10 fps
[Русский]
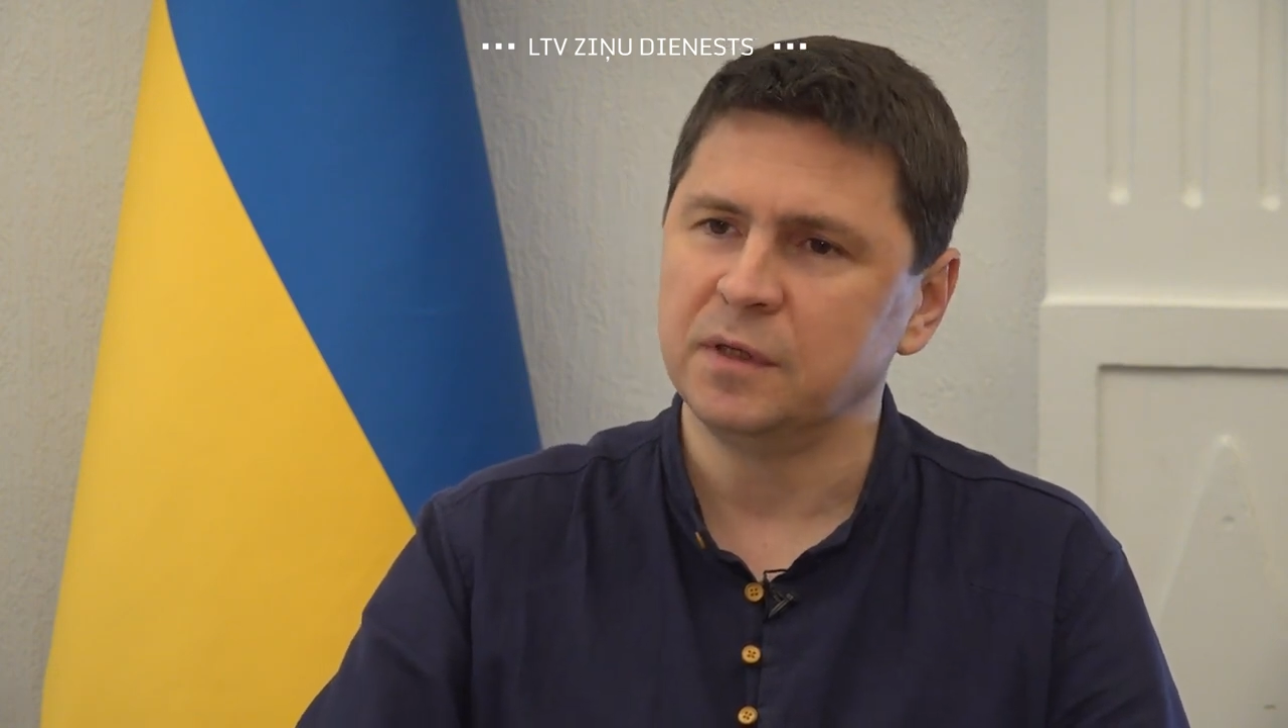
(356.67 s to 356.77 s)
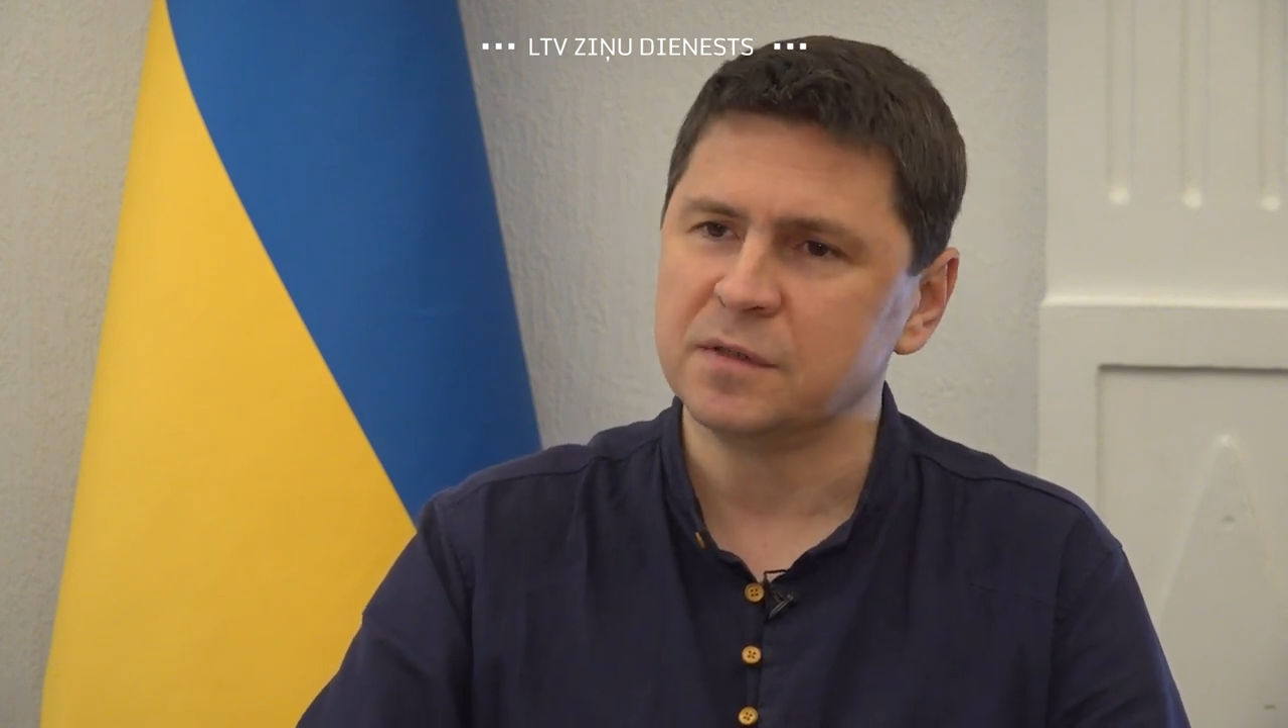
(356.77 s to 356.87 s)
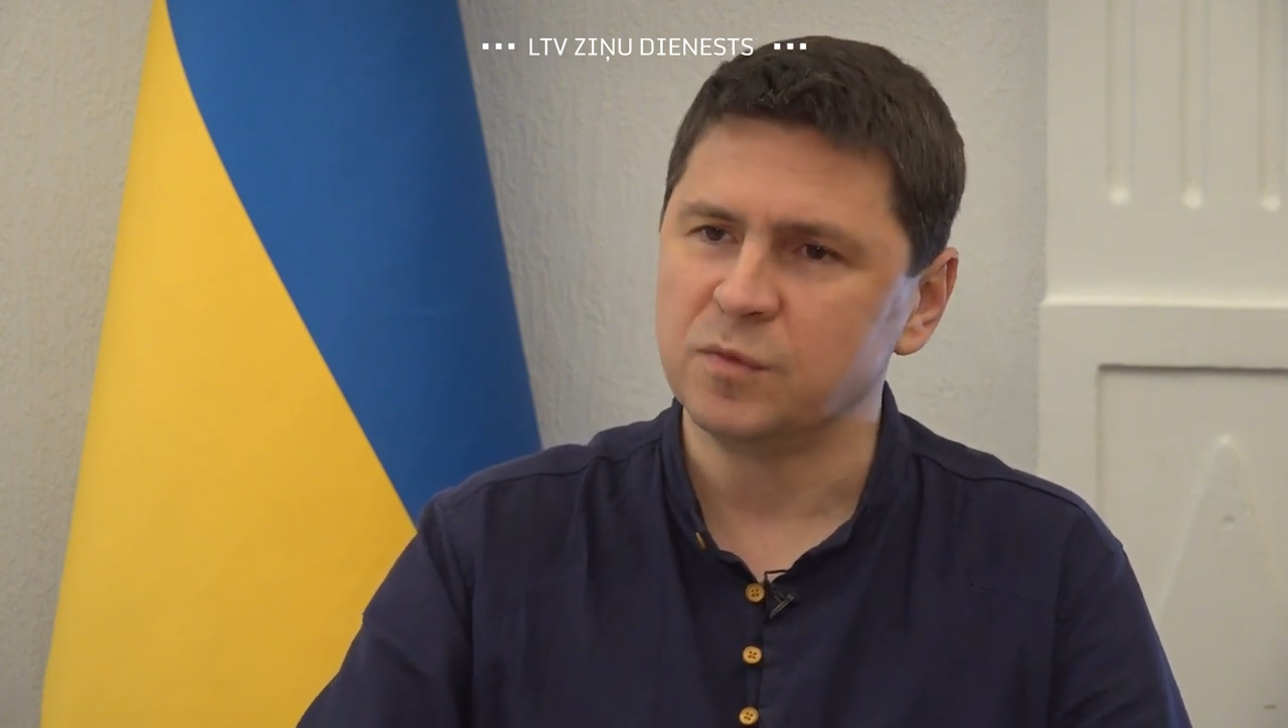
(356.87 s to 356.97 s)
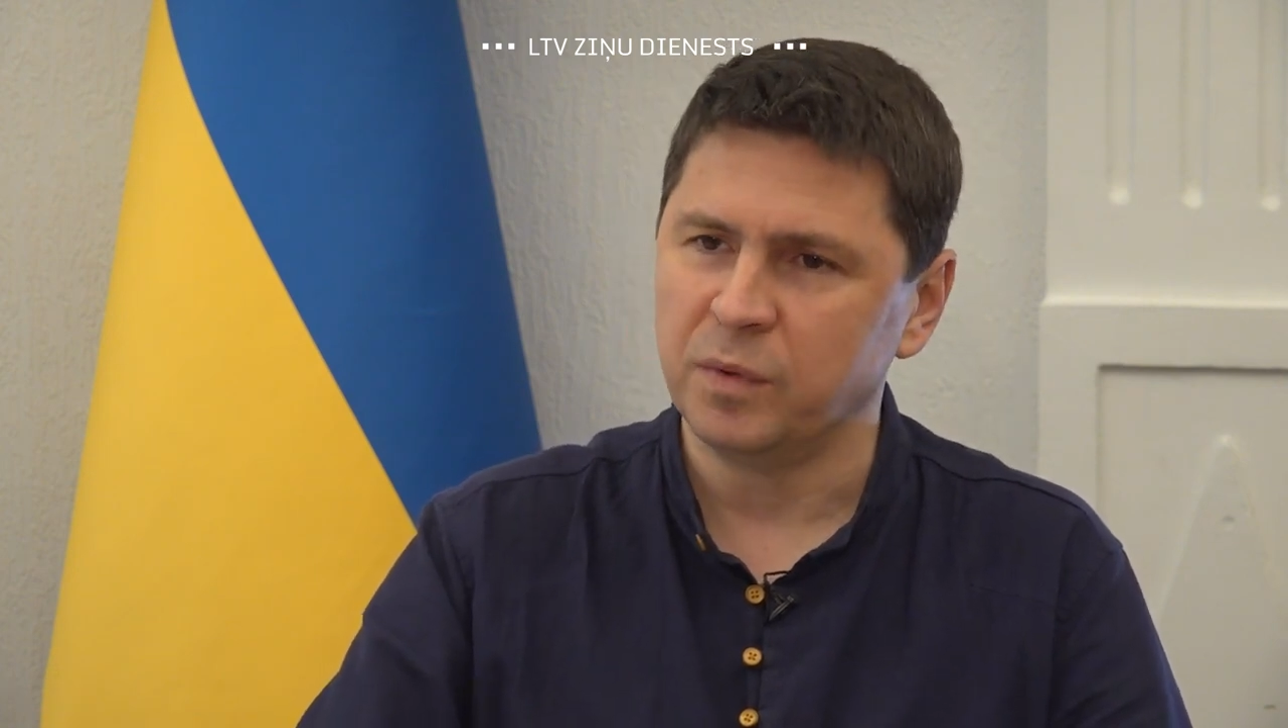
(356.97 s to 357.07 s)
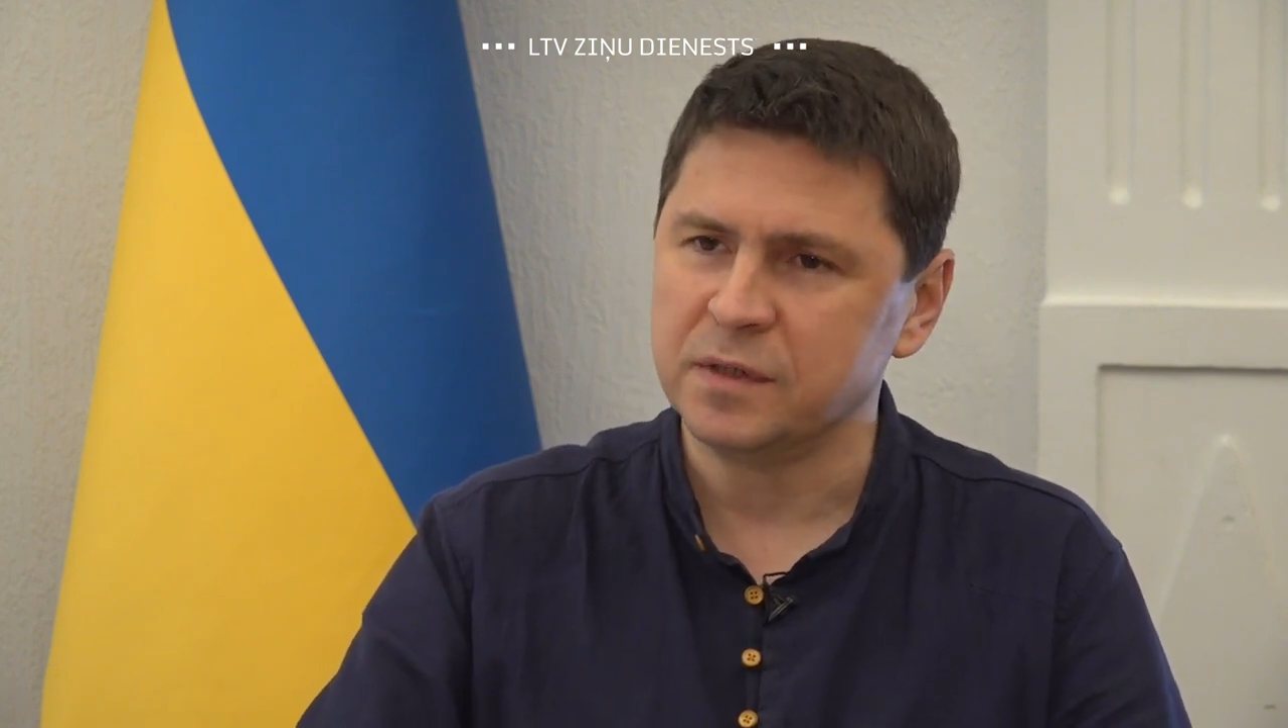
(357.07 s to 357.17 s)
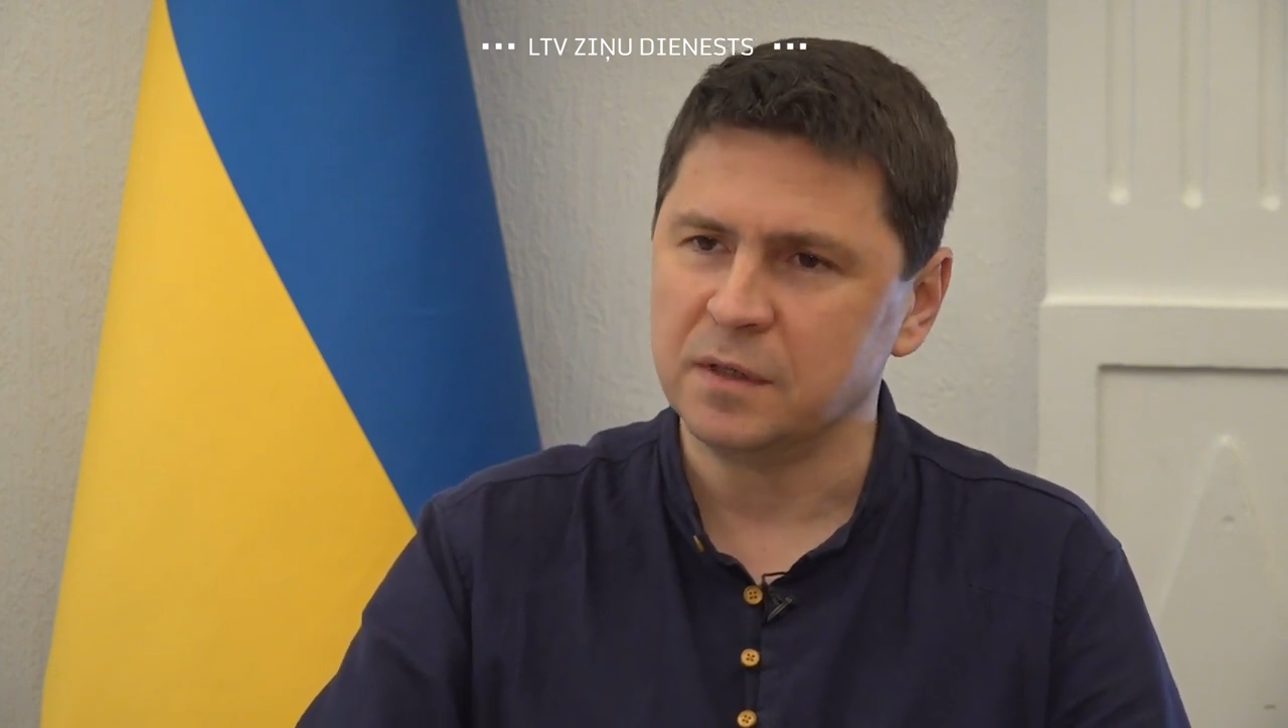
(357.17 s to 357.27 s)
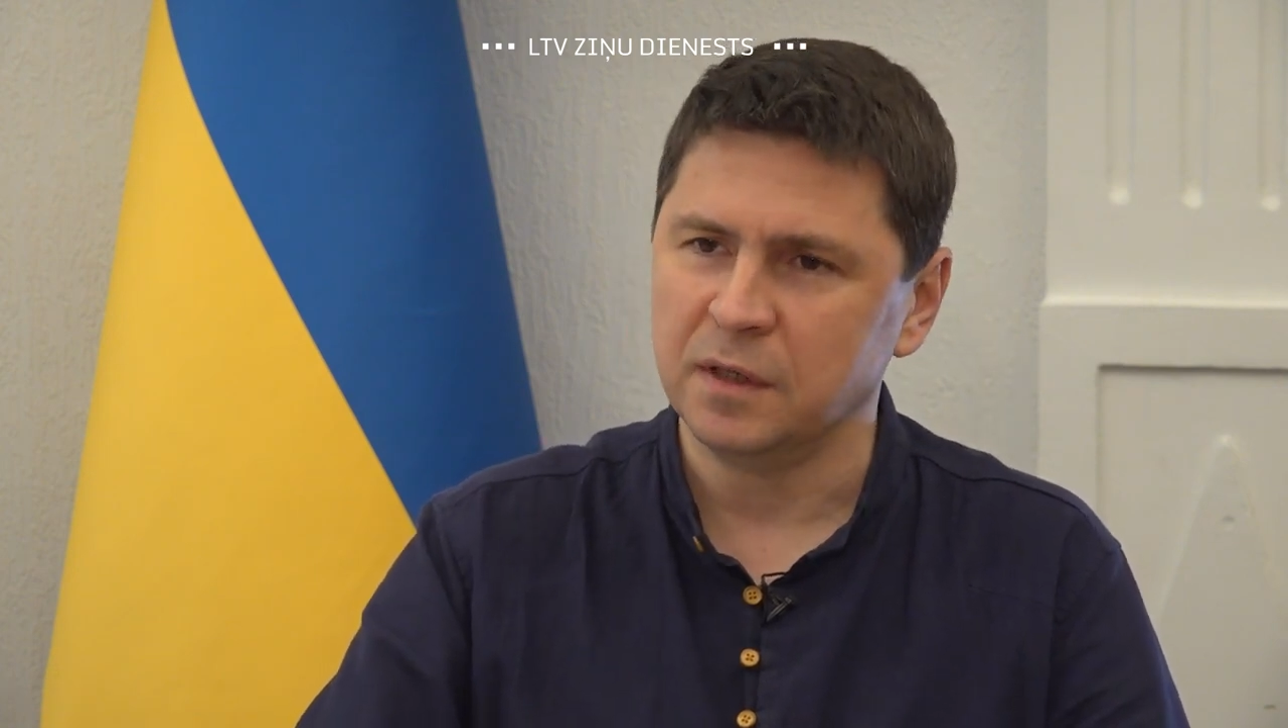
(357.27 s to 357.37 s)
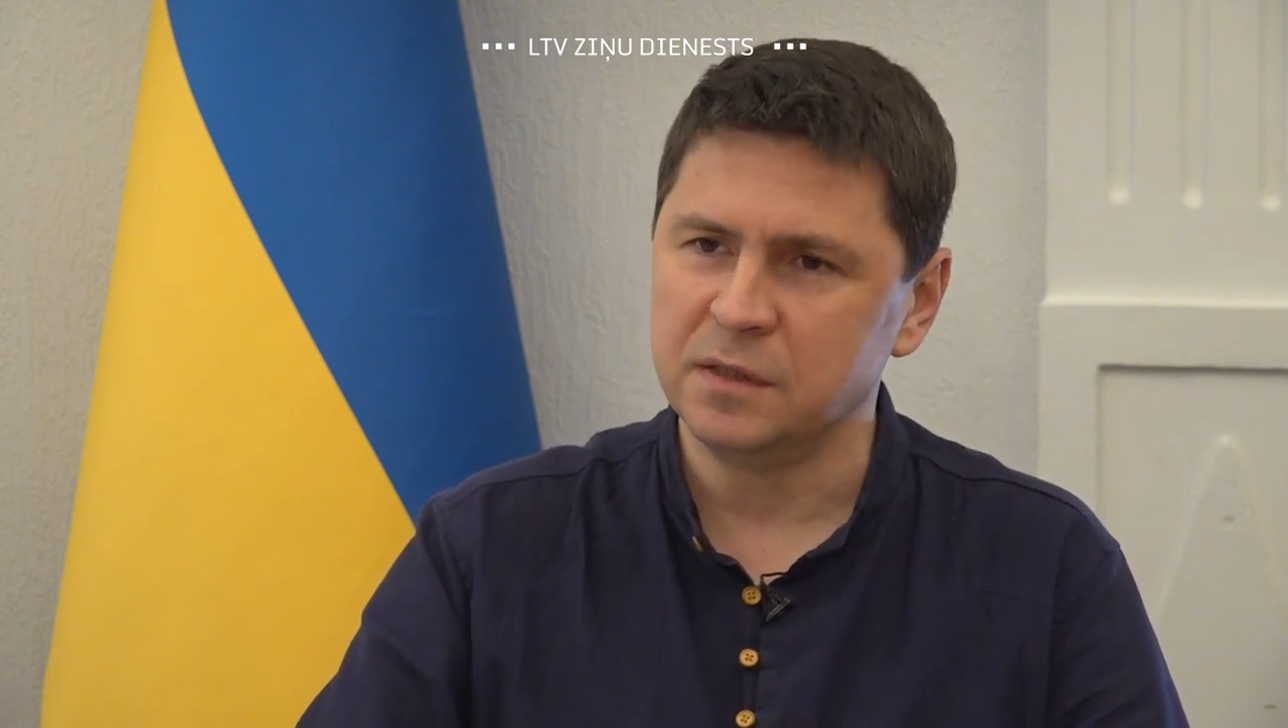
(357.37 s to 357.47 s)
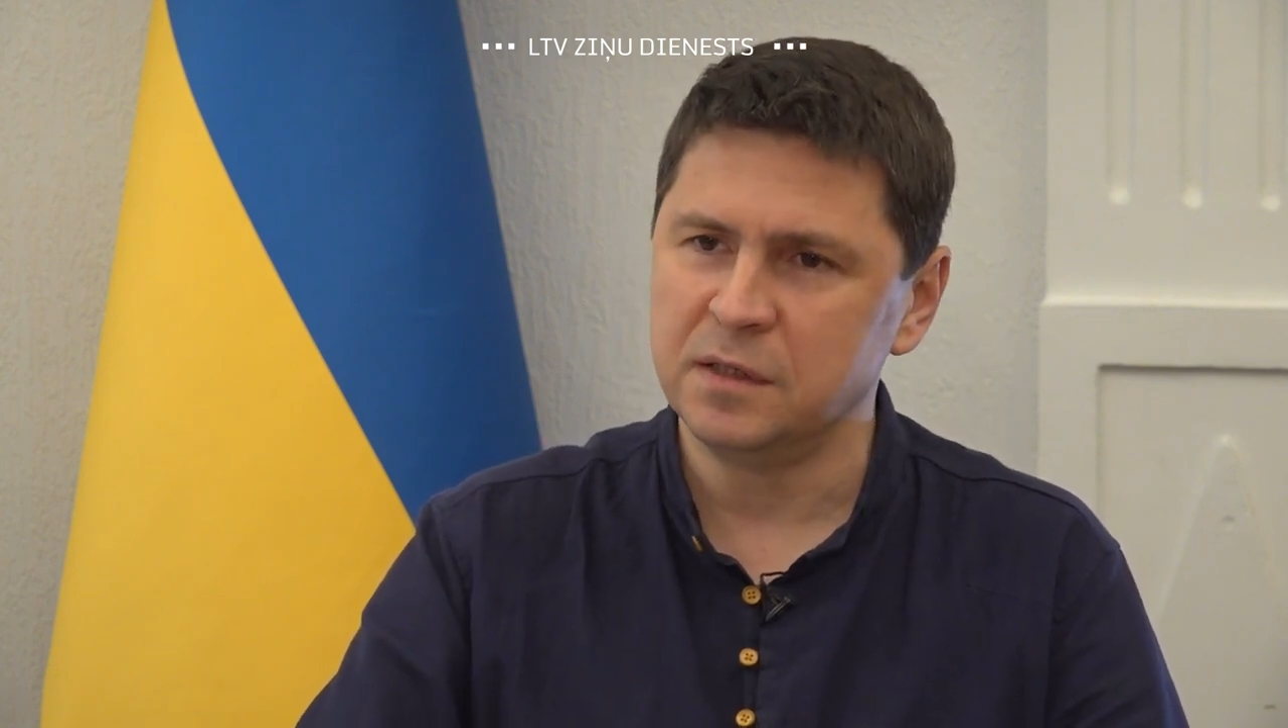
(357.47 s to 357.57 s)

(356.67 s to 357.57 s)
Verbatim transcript: наступательные